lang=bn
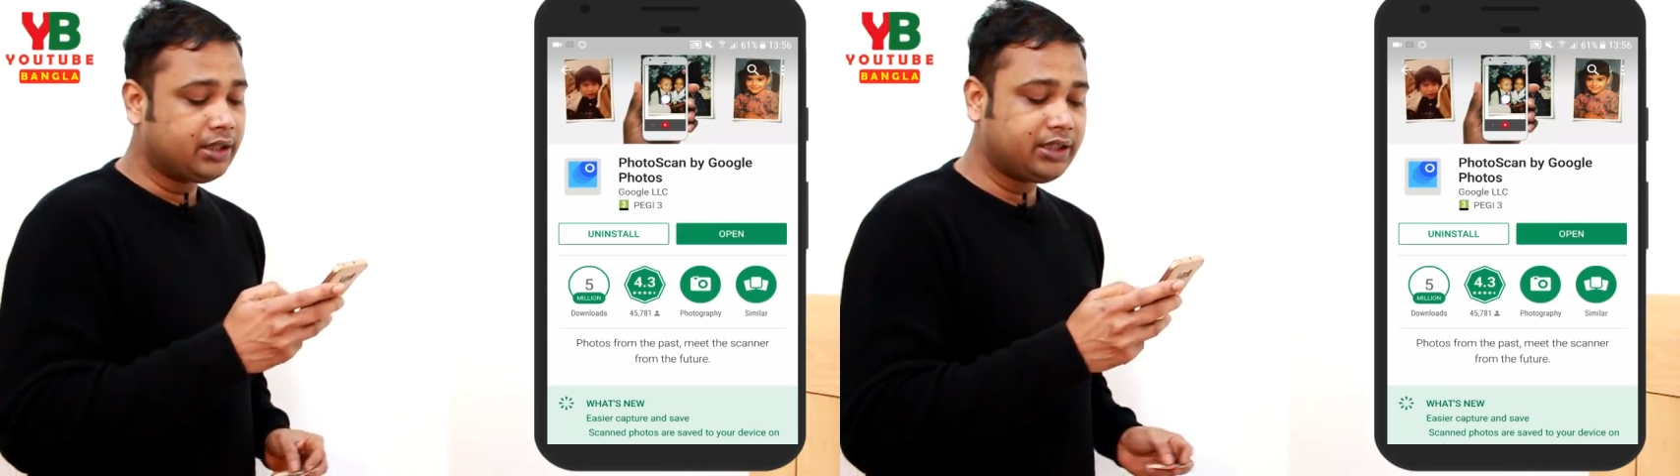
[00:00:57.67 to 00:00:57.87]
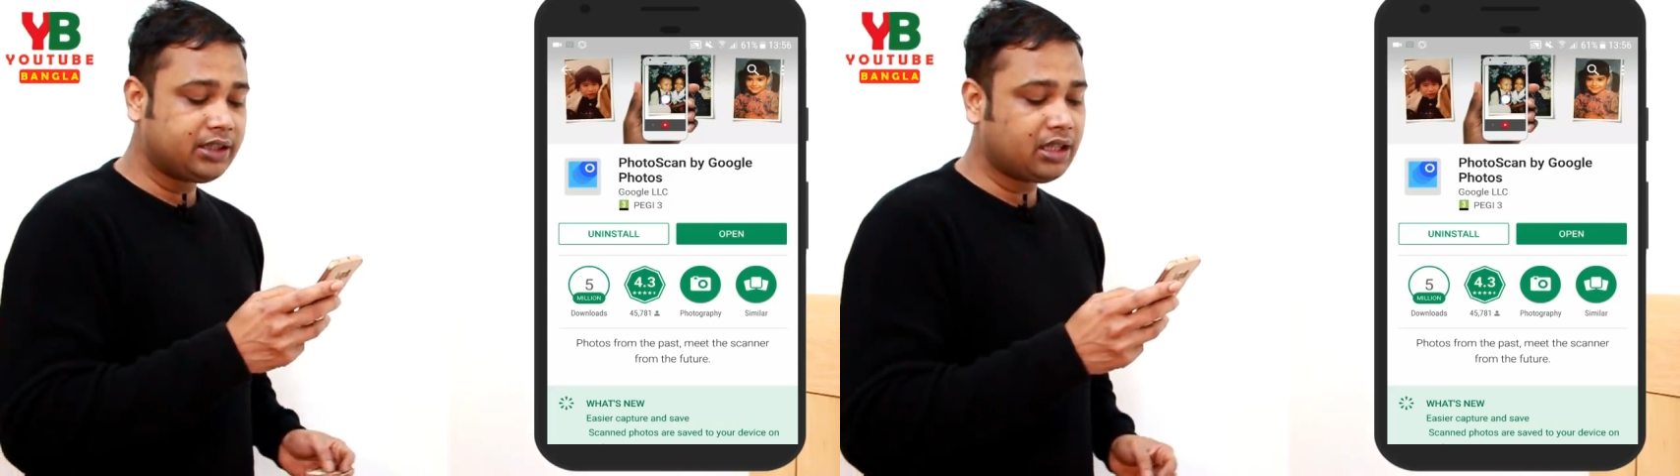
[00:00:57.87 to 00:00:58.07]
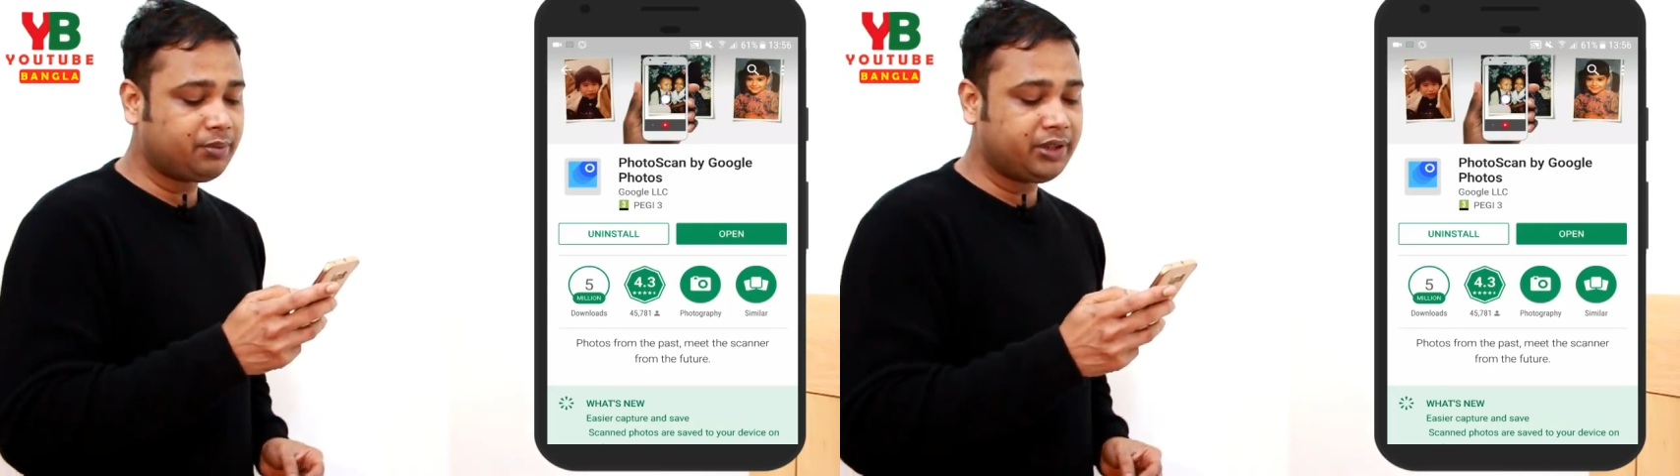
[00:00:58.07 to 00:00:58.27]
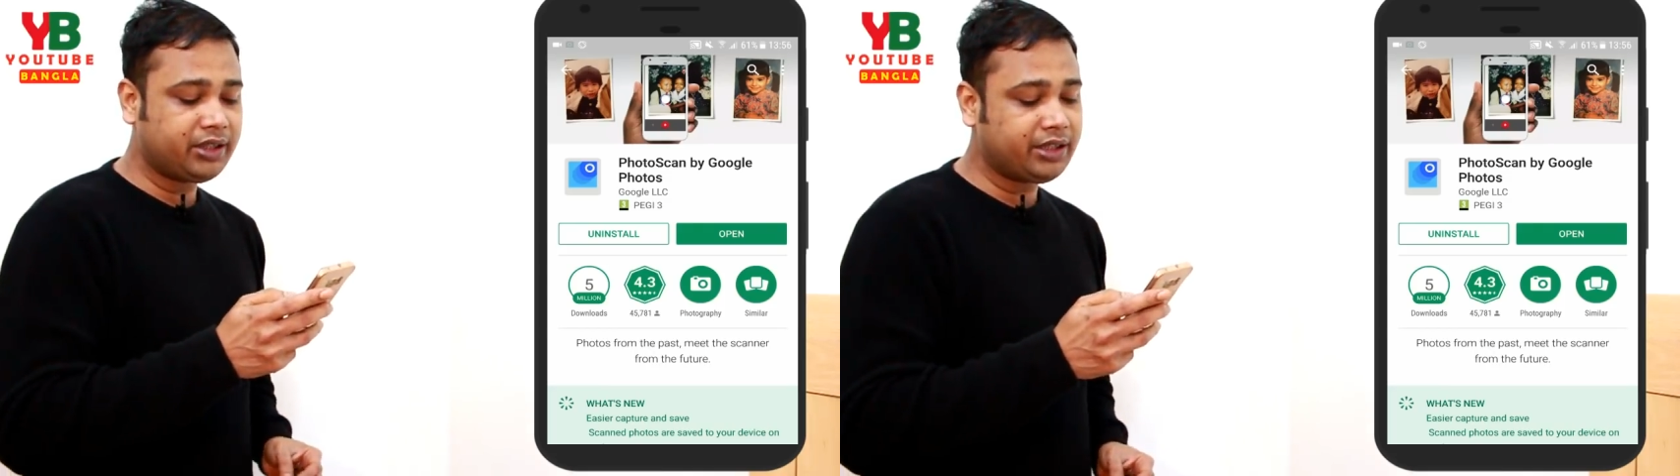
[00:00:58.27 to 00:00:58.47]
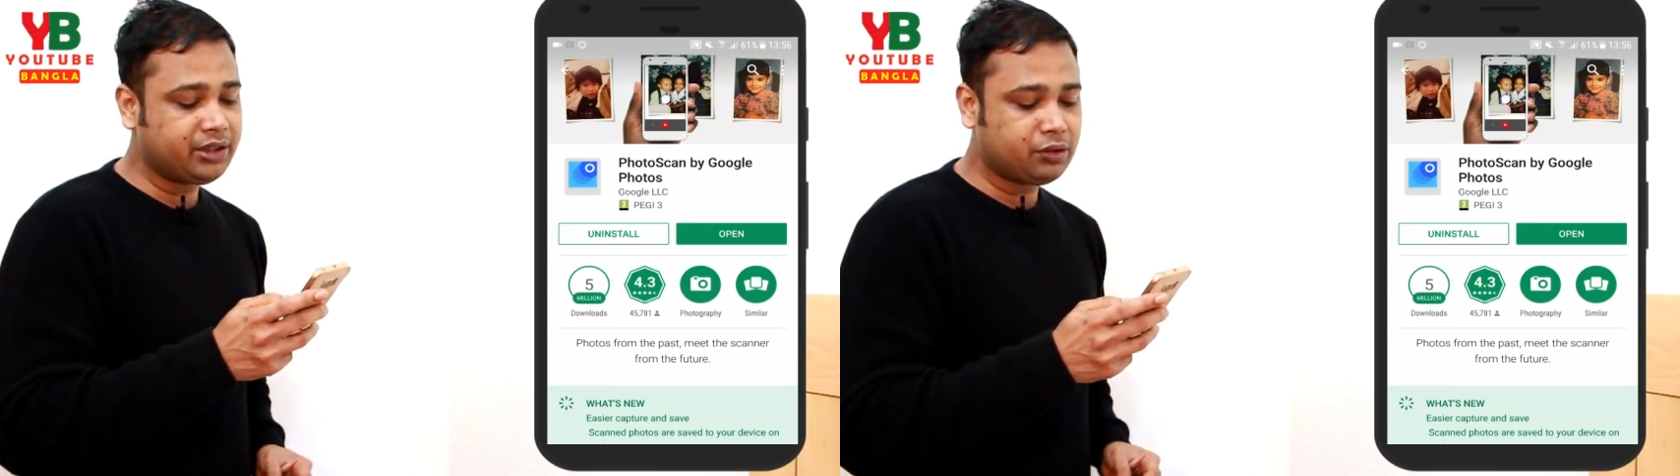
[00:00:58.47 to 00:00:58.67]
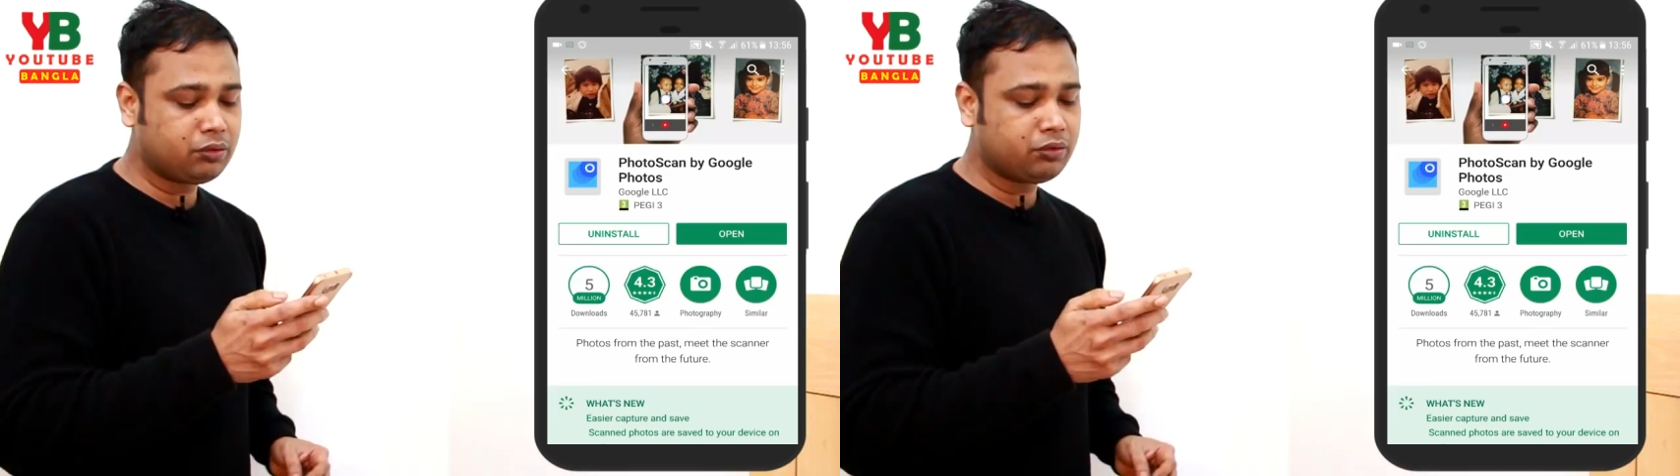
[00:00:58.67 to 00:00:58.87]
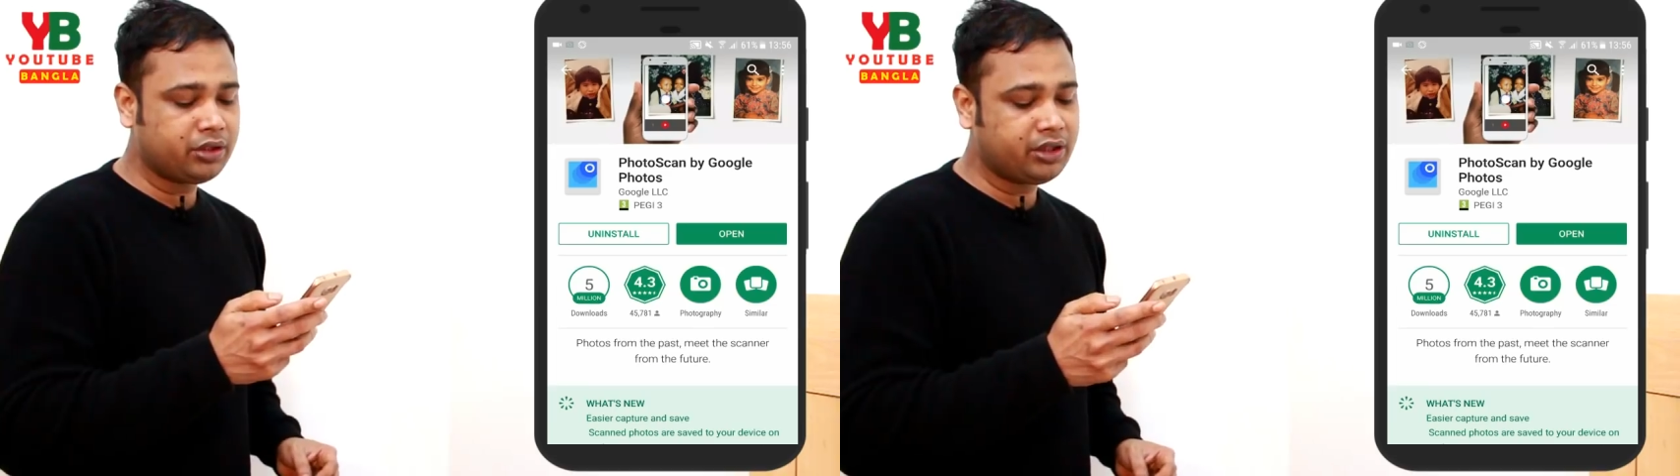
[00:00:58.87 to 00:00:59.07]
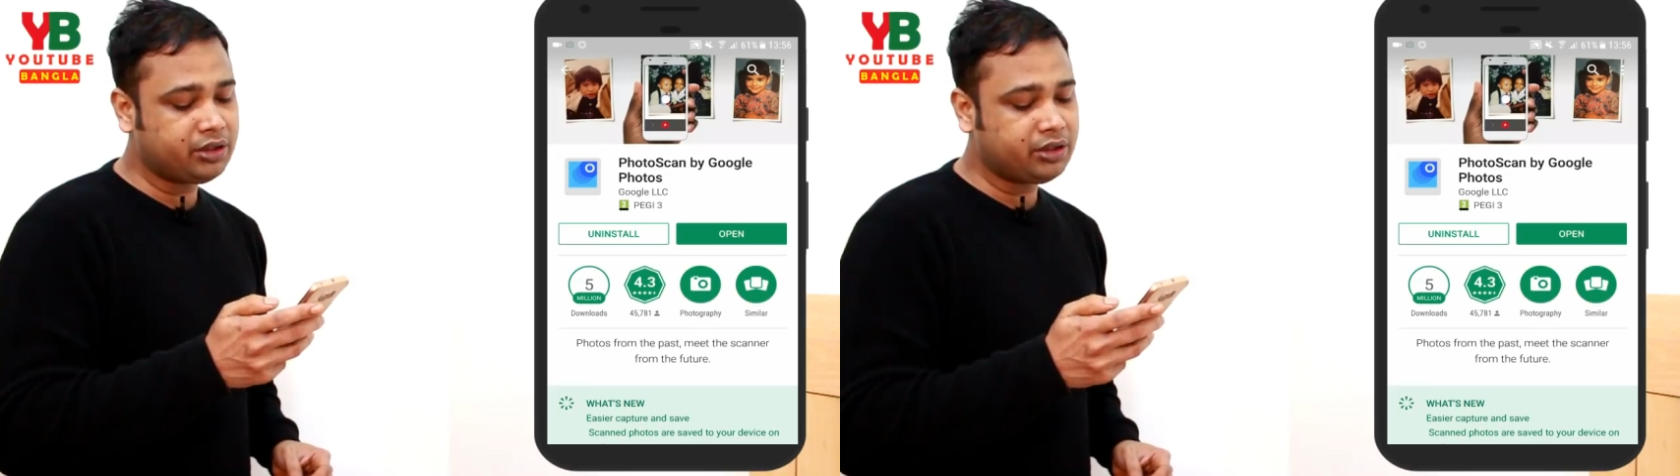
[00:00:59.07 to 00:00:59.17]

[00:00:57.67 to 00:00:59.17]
জাস্ট আপনি এটাকে ইনস্টল করে নিন